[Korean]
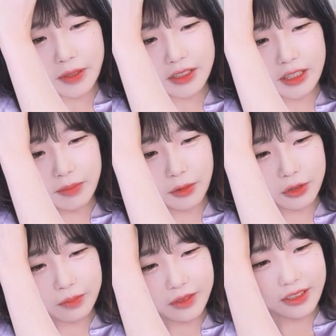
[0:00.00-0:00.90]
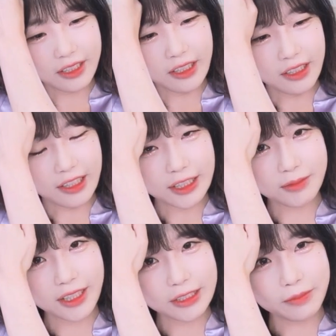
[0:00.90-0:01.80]
뱃살 빼고 싶은데
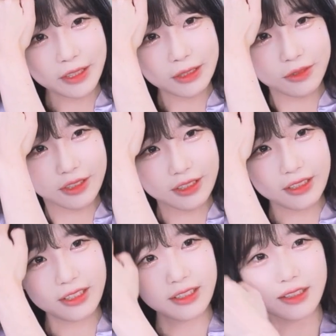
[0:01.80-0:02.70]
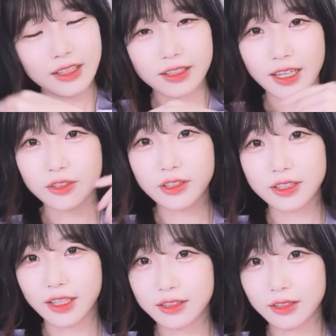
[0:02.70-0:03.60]
가슴까지 빠지면은 다이어트
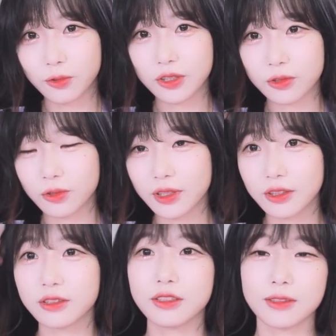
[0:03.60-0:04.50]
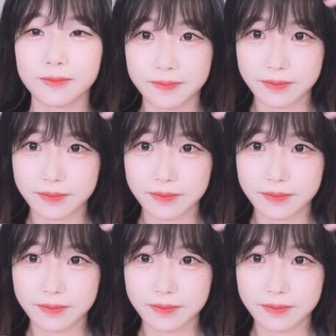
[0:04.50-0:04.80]
하는데 오히려 손해거든.